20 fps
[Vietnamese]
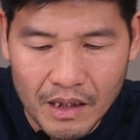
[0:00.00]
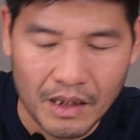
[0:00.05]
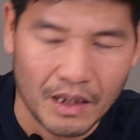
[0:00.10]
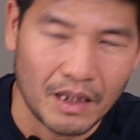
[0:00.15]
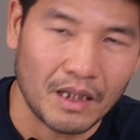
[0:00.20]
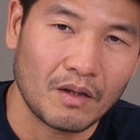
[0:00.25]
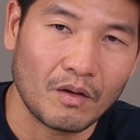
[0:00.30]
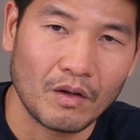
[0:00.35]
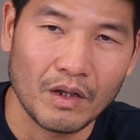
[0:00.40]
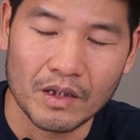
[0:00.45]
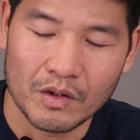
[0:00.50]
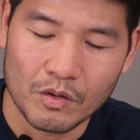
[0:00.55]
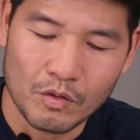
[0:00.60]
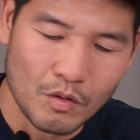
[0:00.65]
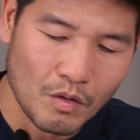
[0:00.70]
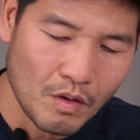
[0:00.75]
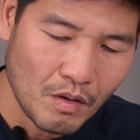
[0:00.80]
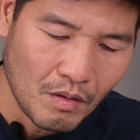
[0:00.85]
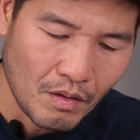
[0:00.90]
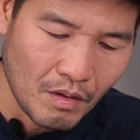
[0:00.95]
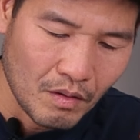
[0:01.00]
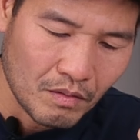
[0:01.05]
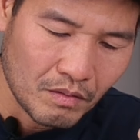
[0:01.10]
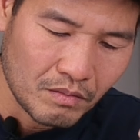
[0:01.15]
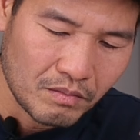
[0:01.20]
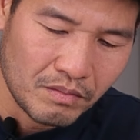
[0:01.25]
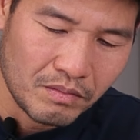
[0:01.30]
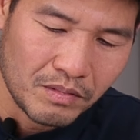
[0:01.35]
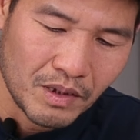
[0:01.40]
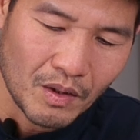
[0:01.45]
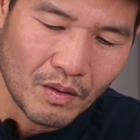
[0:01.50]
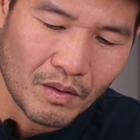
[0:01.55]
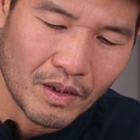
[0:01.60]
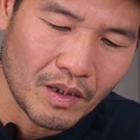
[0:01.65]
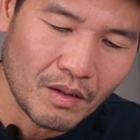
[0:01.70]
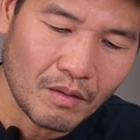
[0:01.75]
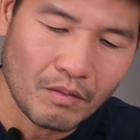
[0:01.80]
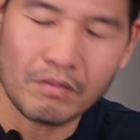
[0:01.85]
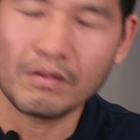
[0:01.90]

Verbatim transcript: Đấy, rồi người Trung Quốc họ cũng nhiều khi họ